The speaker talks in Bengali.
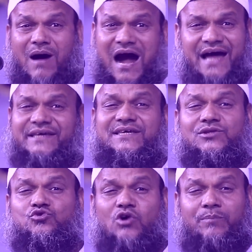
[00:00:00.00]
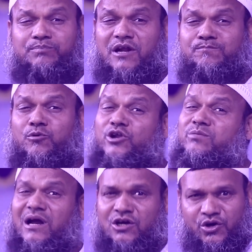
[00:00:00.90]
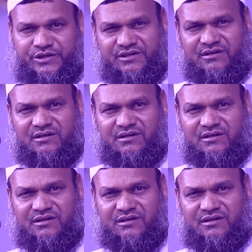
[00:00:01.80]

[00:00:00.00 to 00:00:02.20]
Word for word: ভাই কিন্তু আপনার পরিবার নয়